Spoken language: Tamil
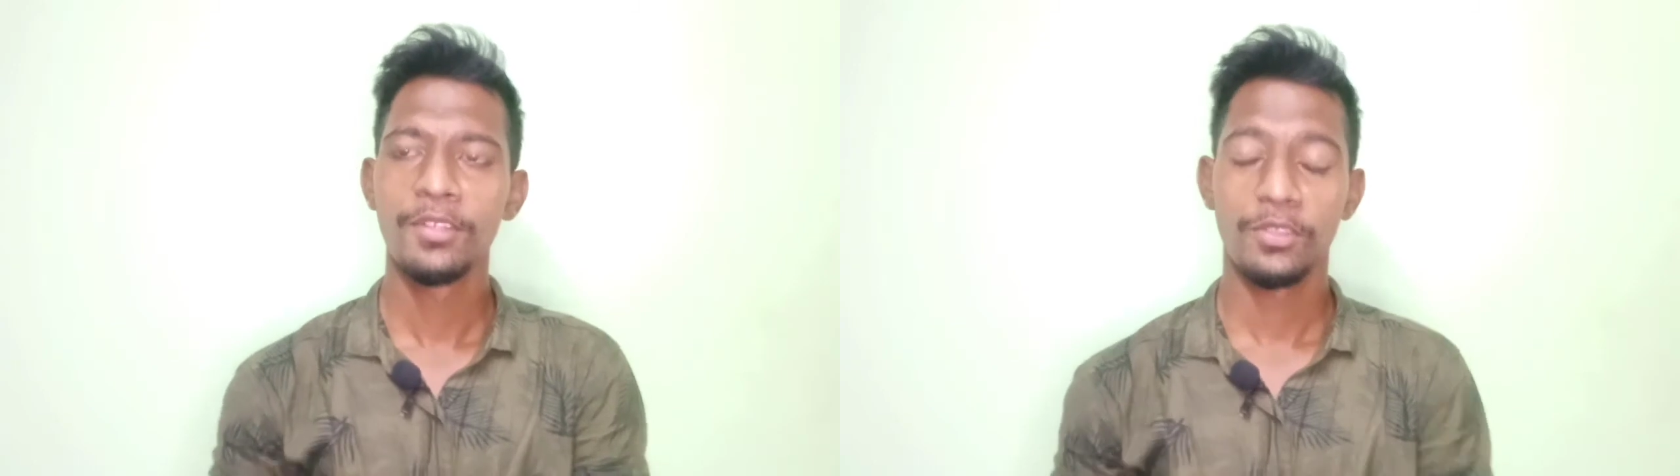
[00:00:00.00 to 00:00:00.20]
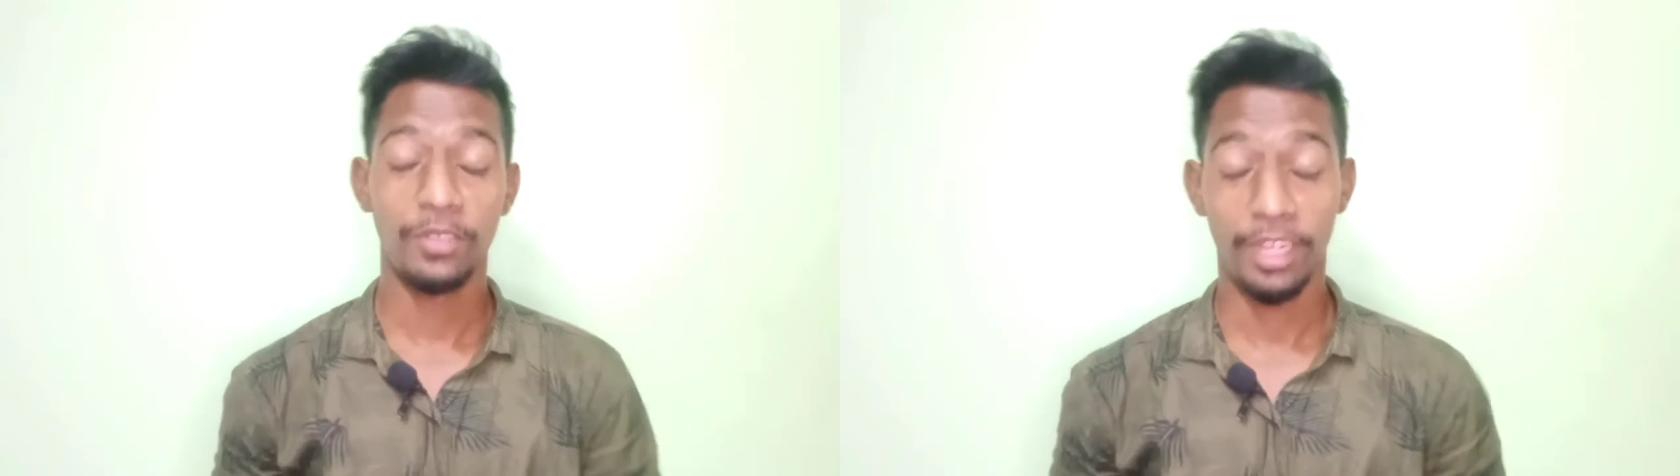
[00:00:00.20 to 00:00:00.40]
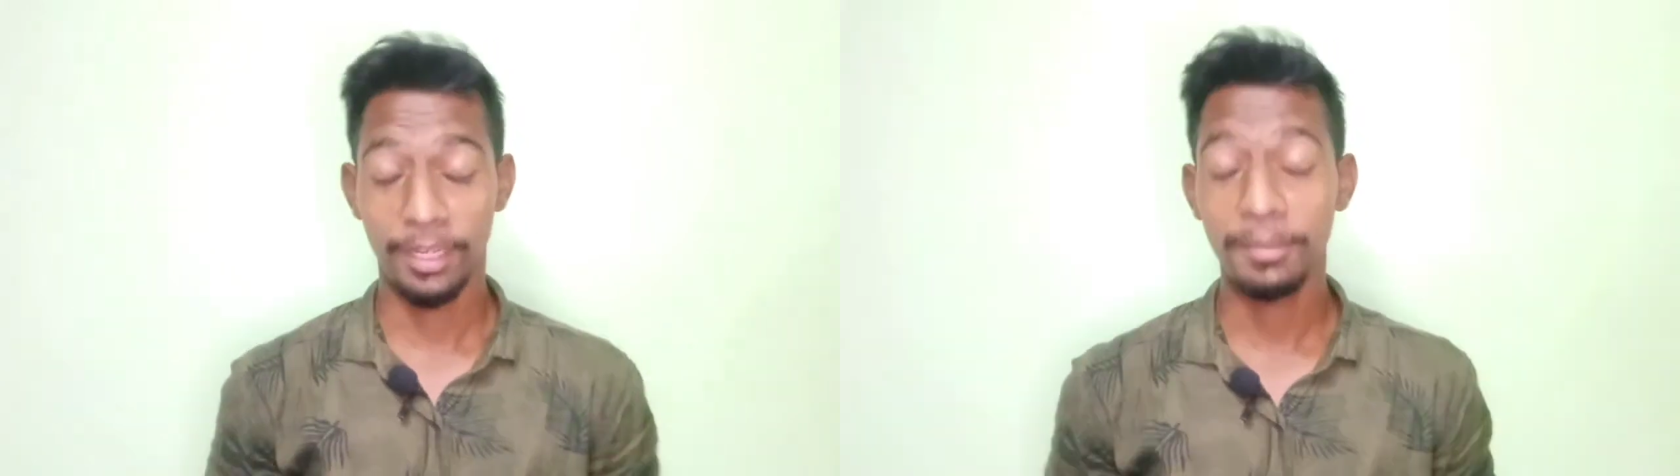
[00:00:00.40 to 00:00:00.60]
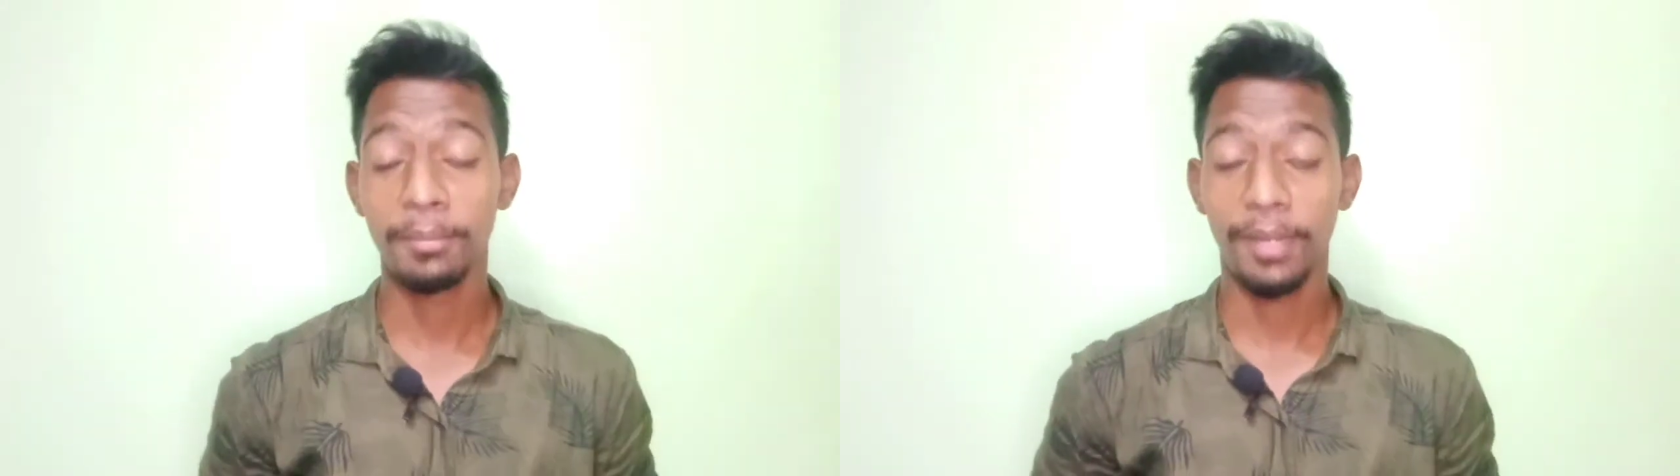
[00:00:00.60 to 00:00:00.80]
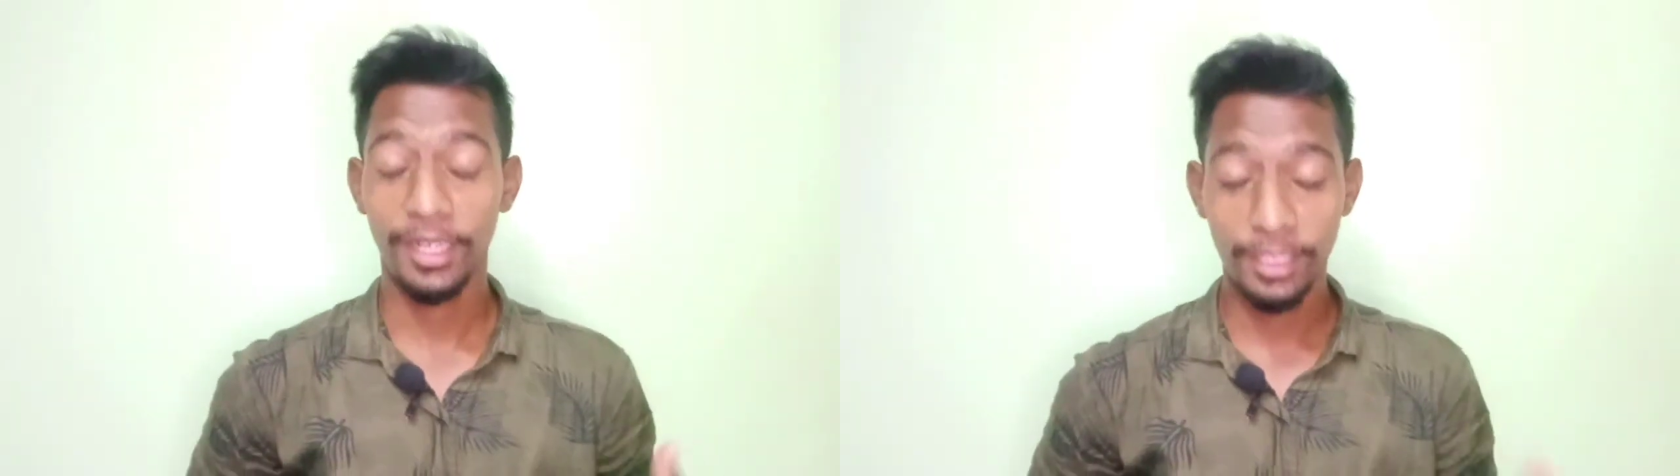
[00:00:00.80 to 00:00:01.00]
ஸோ நிறைய பேர்
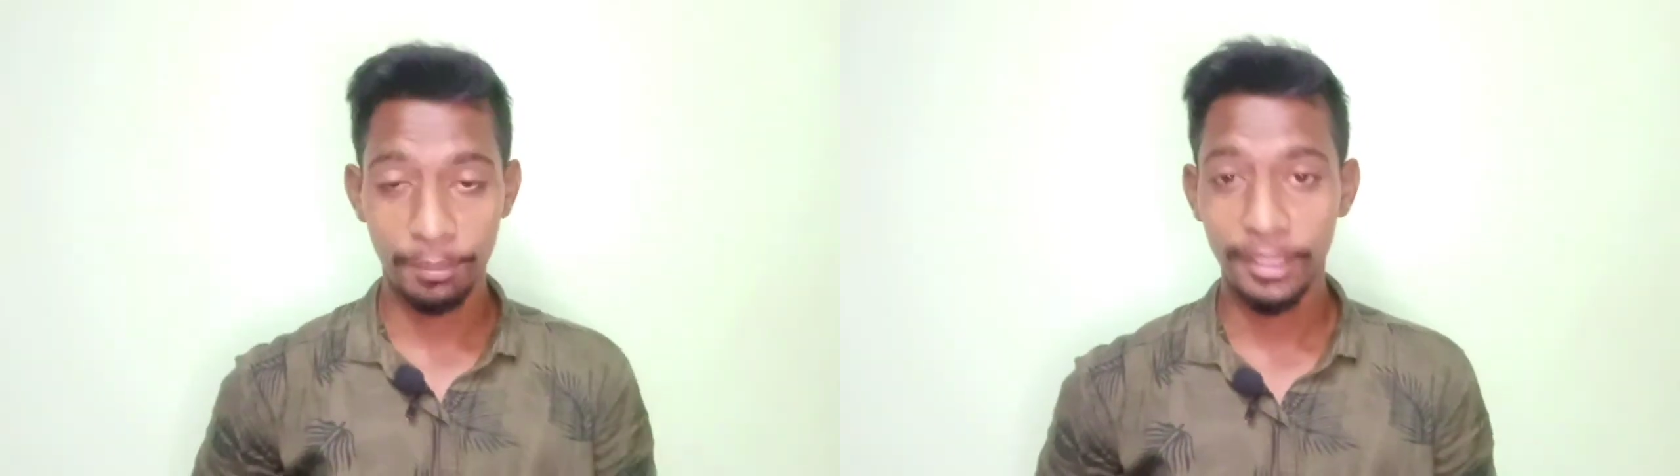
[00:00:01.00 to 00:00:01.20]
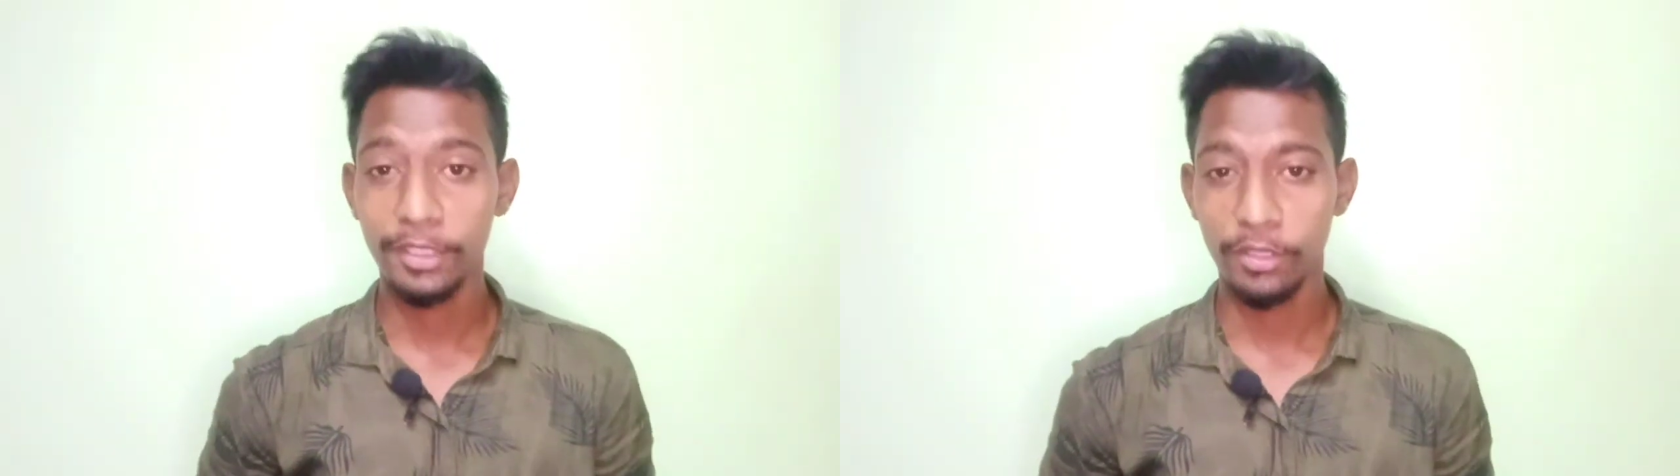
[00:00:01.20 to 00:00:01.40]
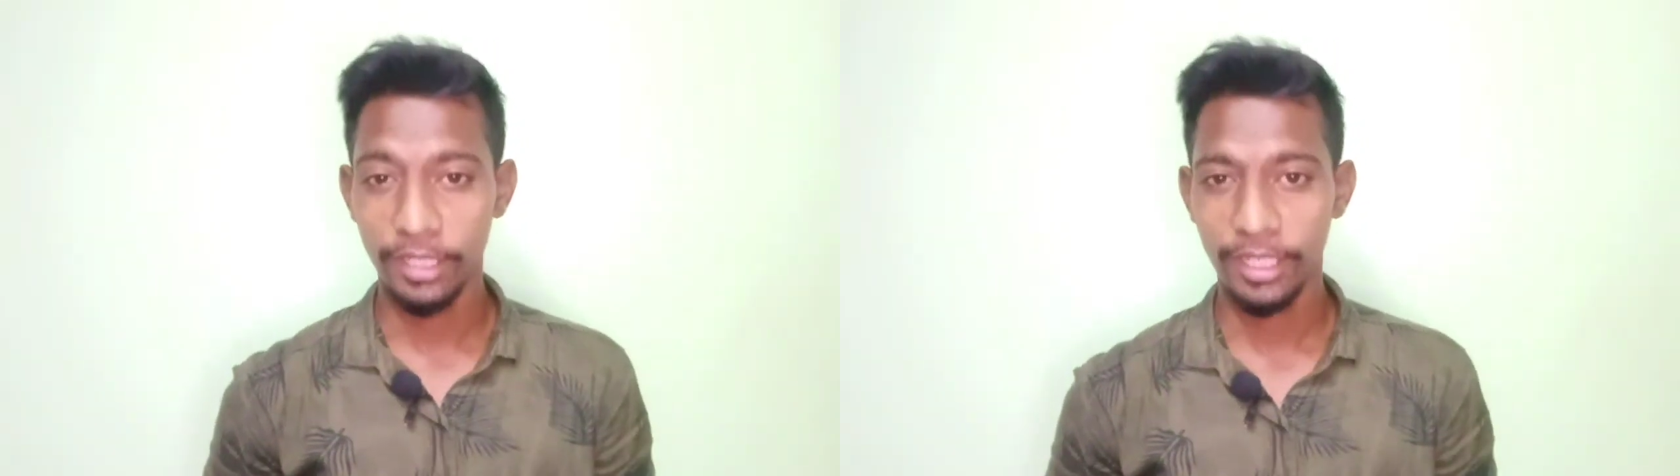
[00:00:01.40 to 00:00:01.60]
மறந்துருப்பீங்கன்னு சொல்லி